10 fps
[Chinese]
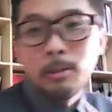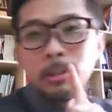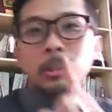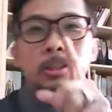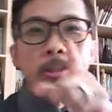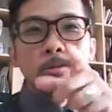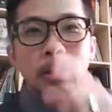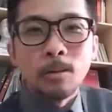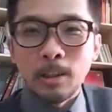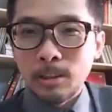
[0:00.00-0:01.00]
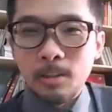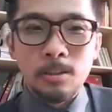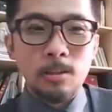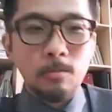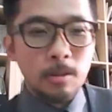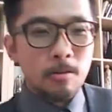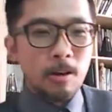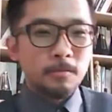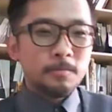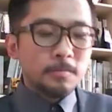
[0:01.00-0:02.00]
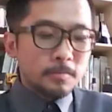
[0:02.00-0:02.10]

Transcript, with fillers: 今天的进度很快，今天的进度很快，